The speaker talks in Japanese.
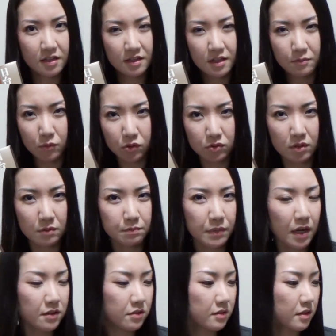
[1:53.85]
もっといっぱいあ
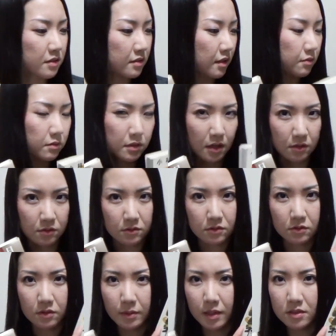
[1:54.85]
るんですけどね、この小
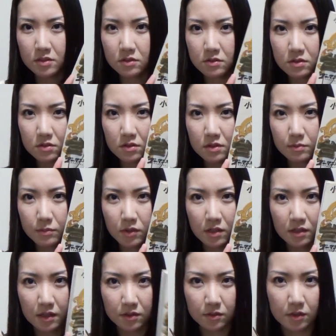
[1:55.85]
林よしのりにもあるけ
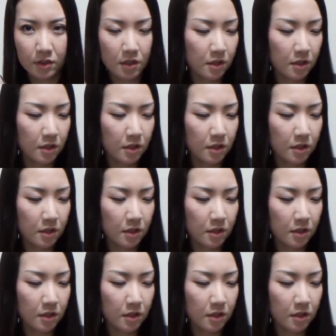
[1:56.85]
ど